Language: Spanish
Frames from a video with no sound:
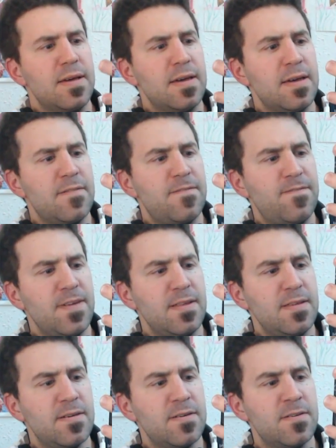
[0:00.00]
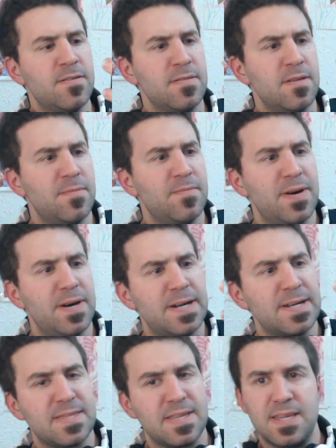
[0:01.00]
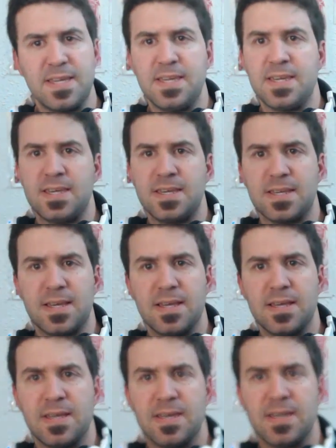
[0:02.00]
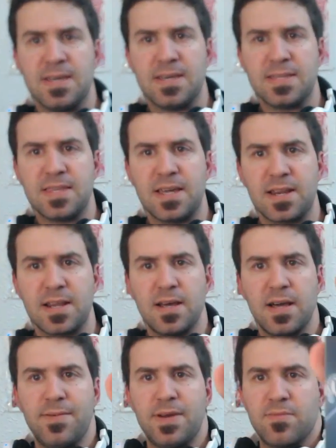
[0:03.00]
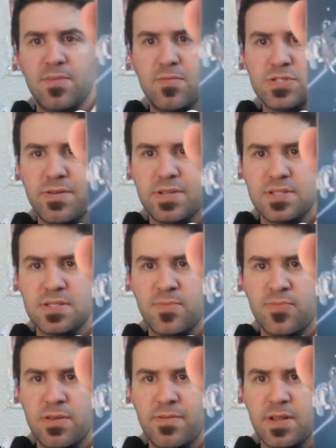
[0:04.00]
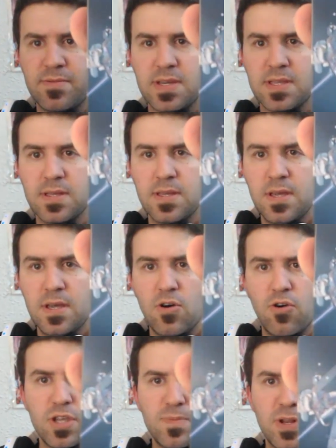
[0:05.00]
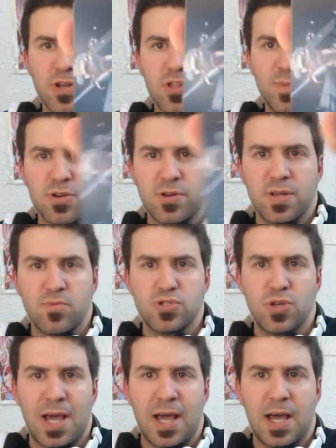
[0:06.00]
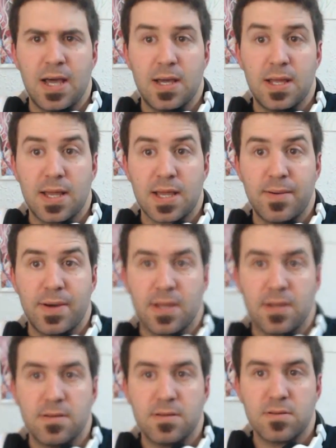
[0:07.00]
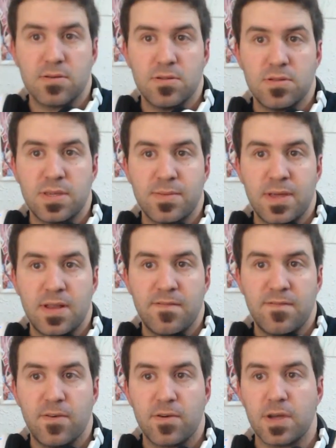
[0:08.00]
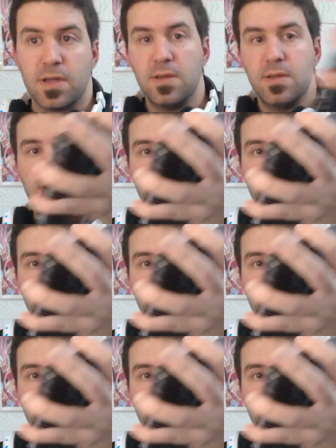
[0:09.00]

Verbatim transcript: eh, Firion, Barth y eh, Terra. A ver, vamos a ver si se puede ver bien. Hoy espero que no me trolee mucho la, la cámara con el tema del enfoque.